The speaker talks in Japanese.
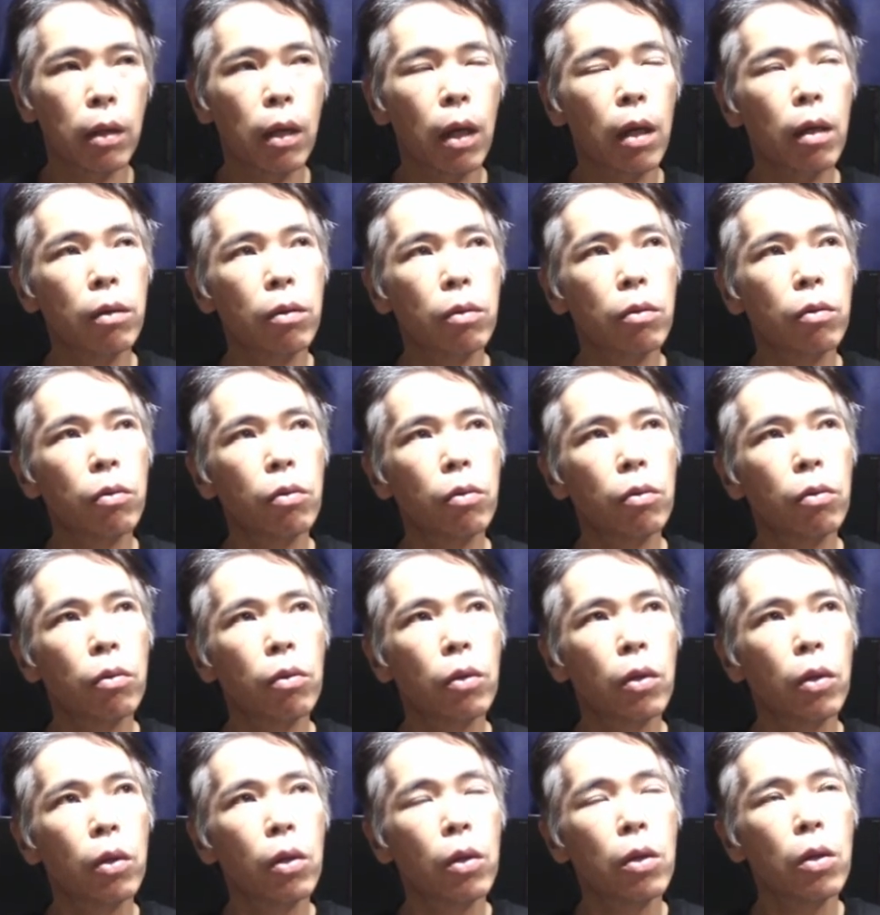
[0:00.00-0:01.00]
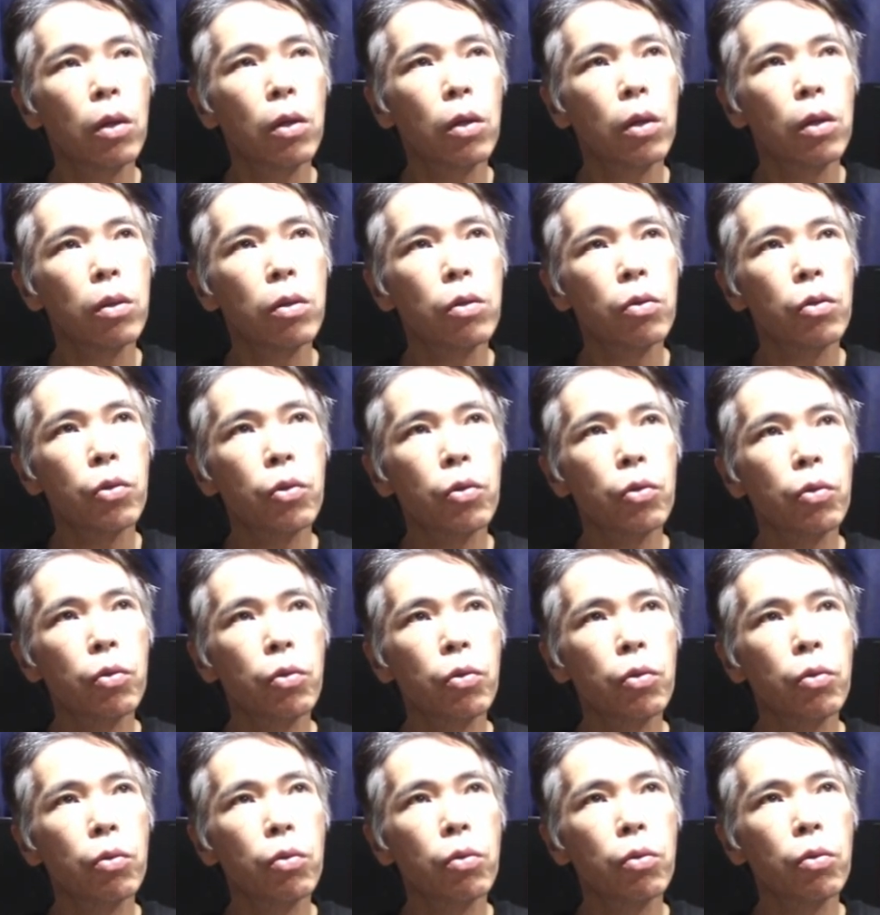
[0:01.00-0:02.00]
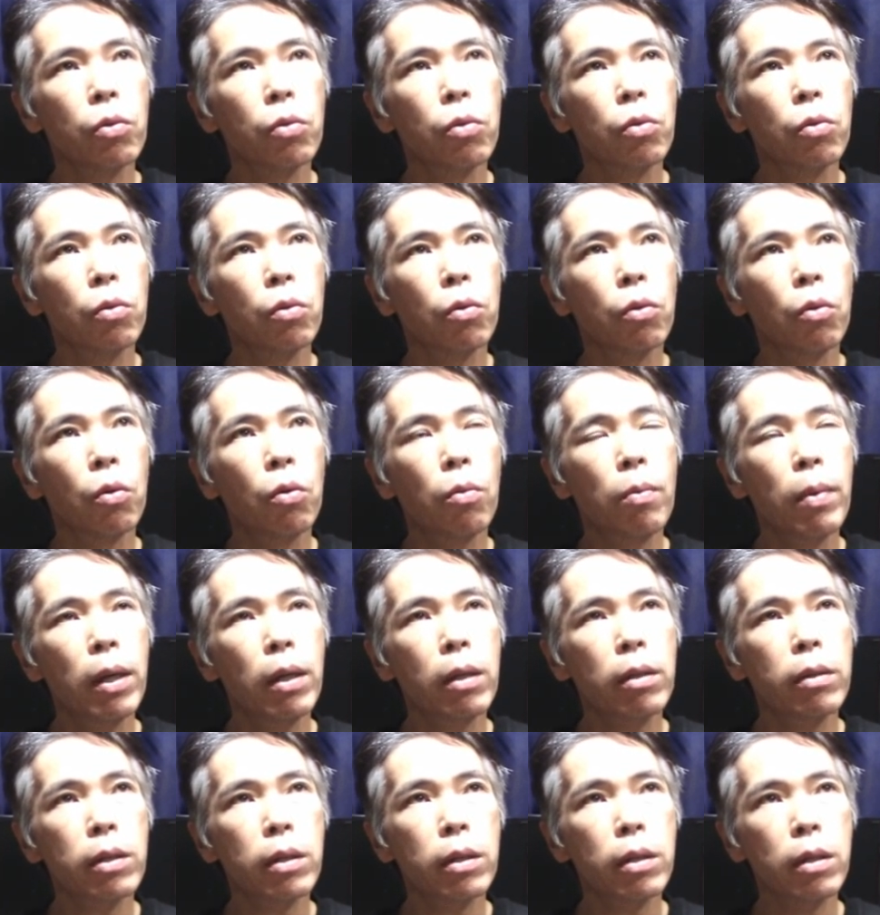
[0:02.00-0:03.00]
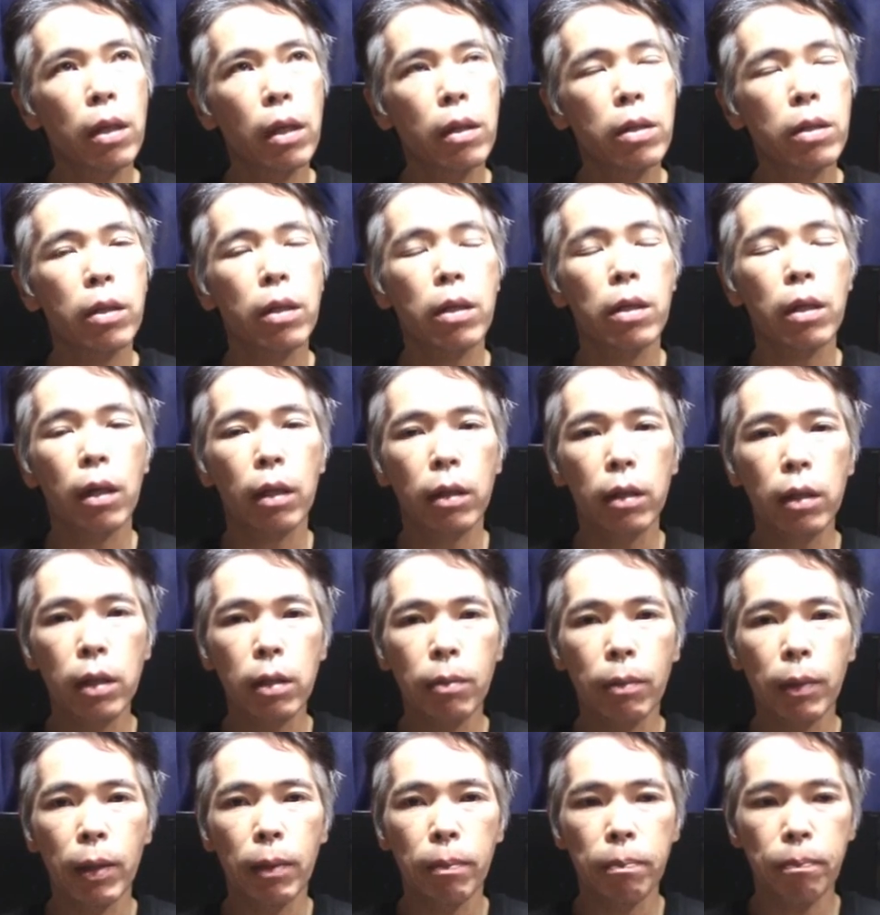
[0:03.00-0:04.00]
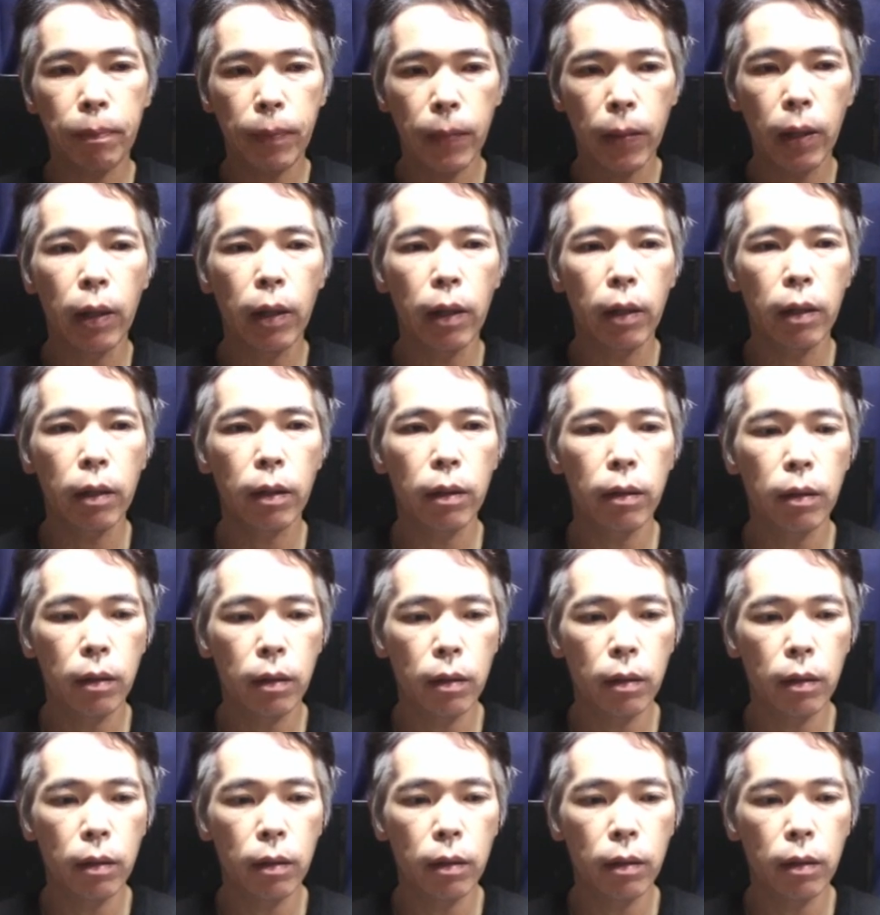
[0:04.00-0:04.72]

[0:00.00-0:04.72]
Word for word: 115万再生かな今はい